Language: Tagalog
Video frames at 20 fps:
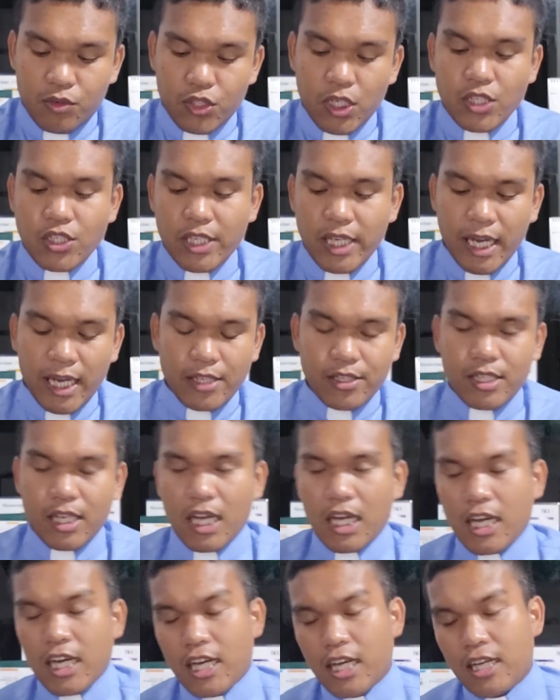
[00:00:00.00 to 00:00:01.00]
Usa siya
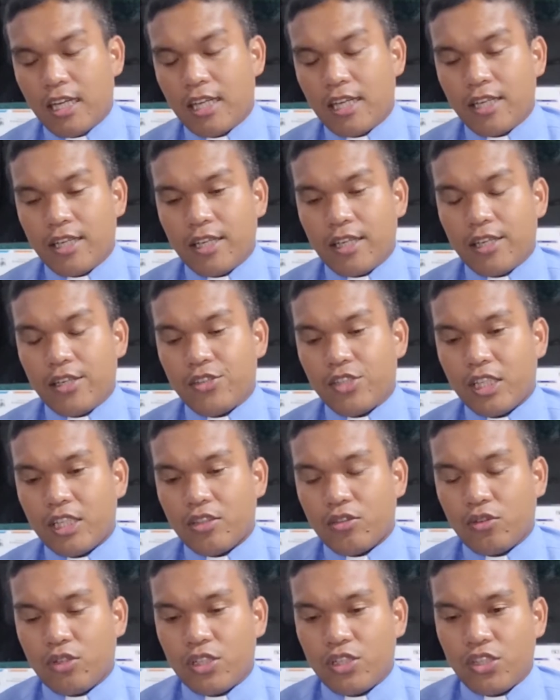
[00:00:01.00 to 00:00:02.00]
sa
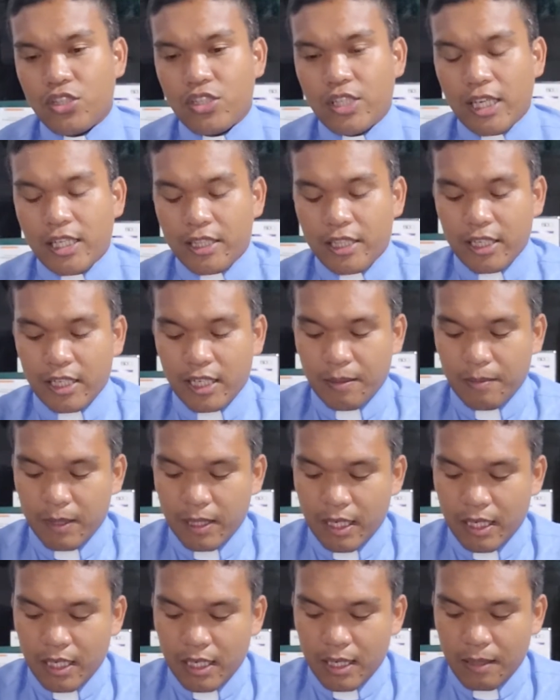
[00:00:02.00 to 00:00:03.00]
117 ka
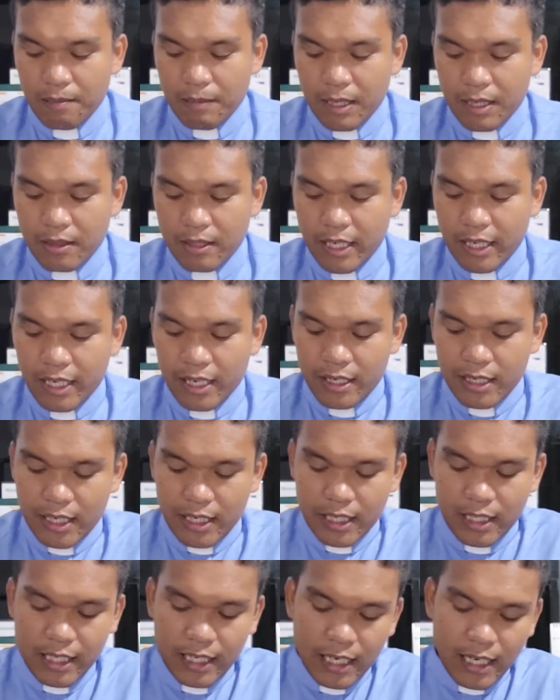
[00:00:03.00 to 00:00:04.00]
mga martir nga
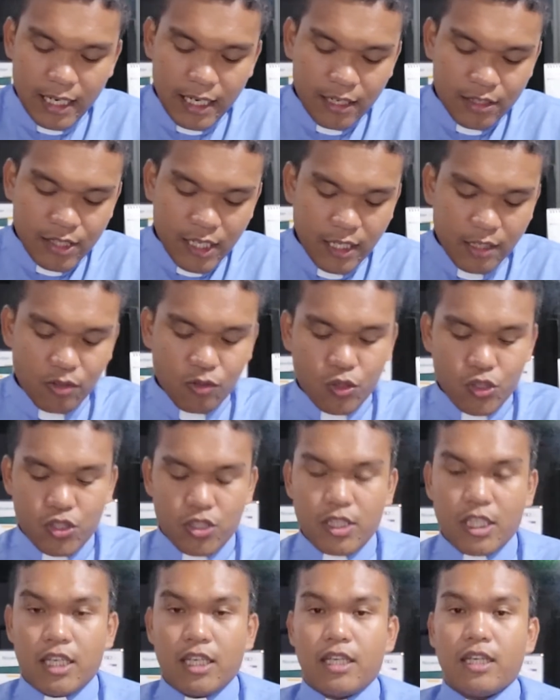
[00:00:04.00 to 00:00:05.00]
gideklarang
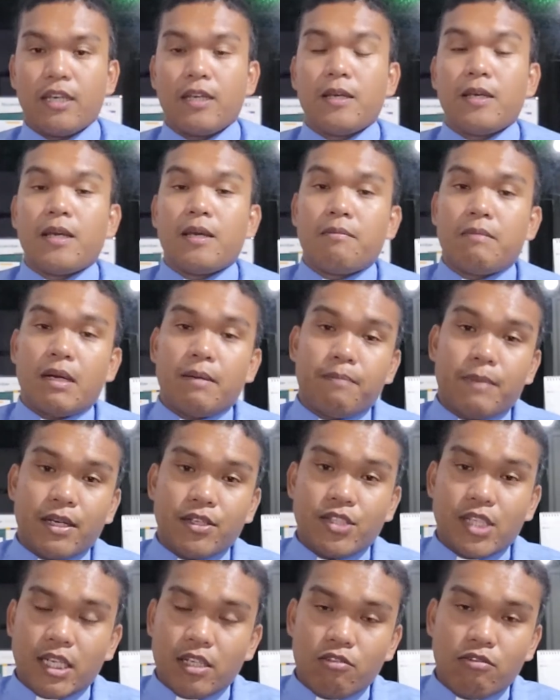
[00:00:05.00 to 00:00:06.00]
santos ni Papa
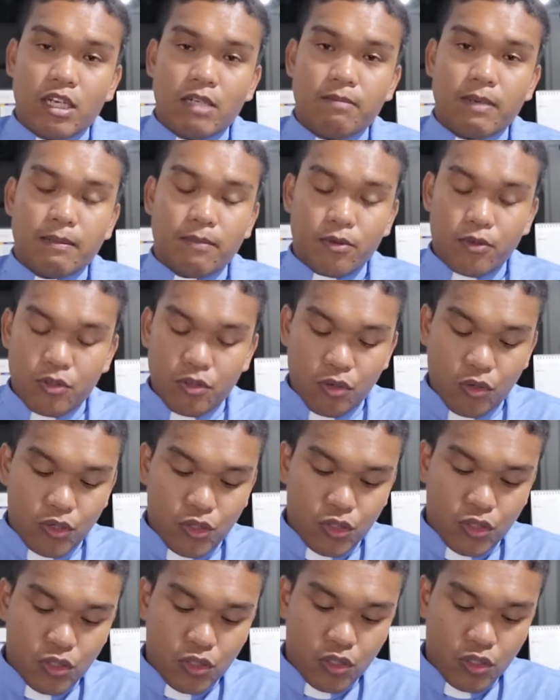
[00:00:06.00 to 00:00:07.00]
San Juan Pablo II
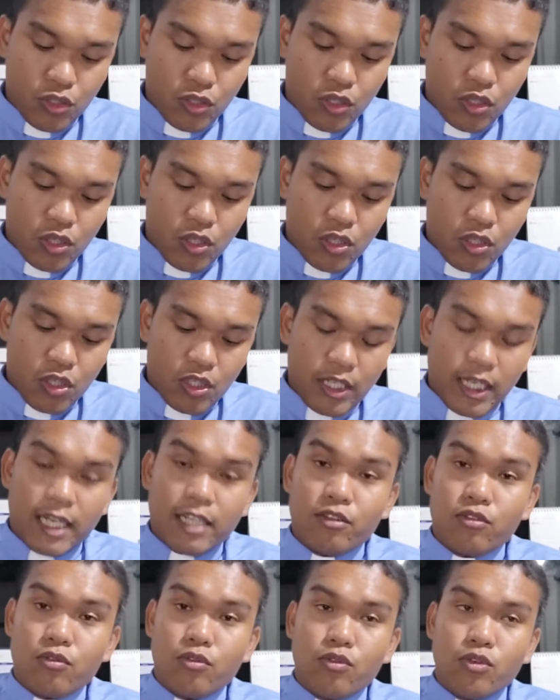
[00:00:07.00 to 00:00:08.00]
ni
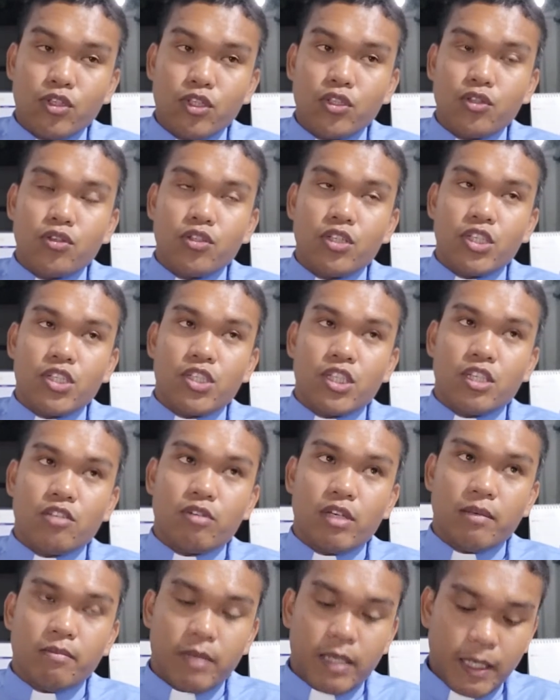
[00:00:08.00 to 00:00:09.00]
adtong Hunyo 19
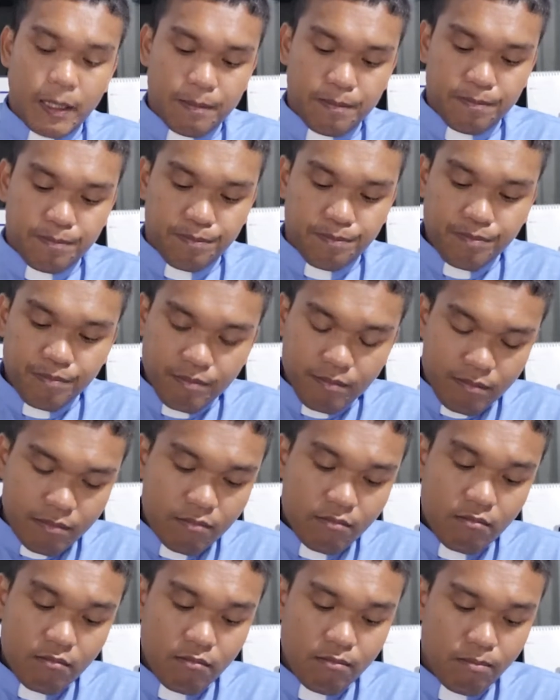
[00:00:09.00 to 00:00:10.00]

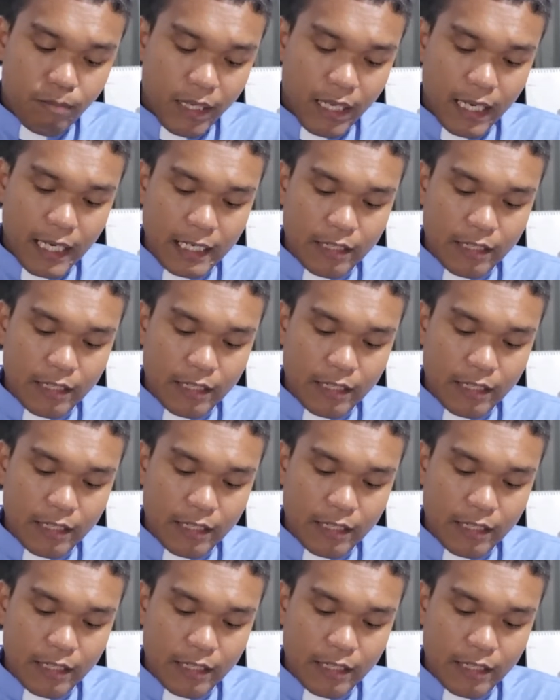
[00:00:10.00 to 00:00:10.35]
1900